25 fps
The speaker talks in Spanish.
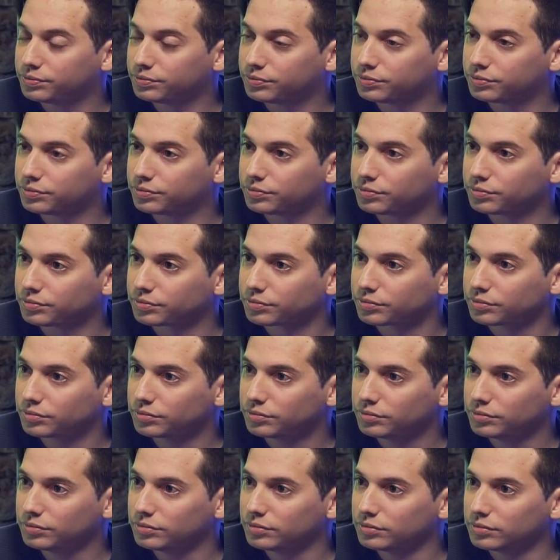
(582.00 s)
así que no estuviste
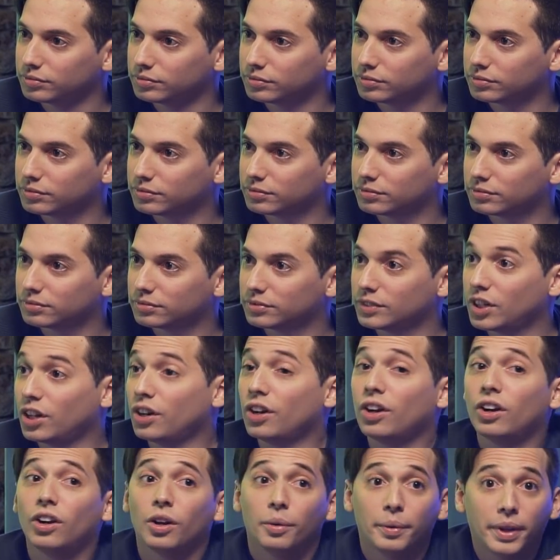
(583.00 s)
muy original.
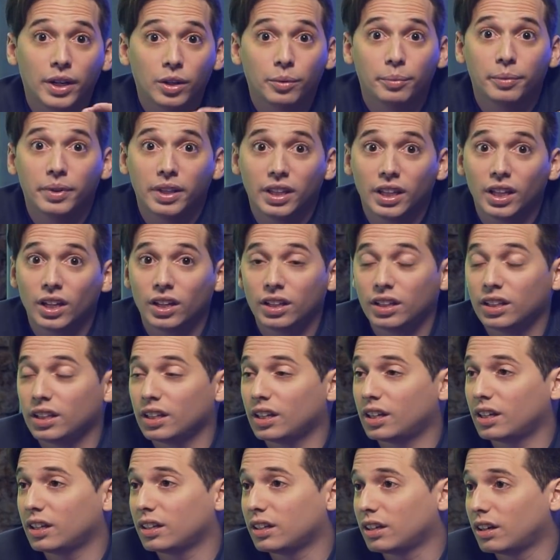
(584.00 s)
no, no, lo vi en un video y
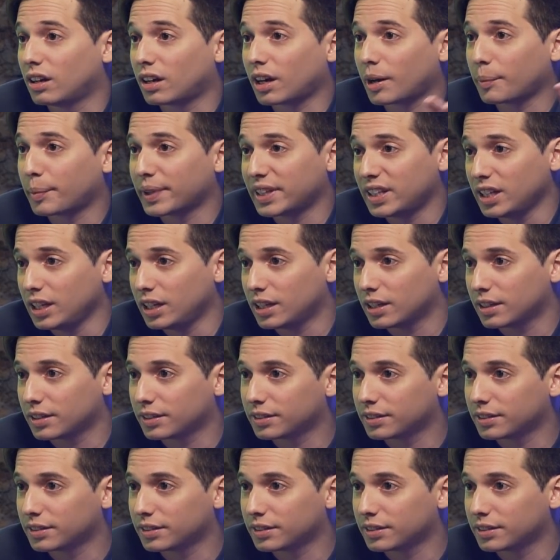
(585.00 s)
dije, lo repetí.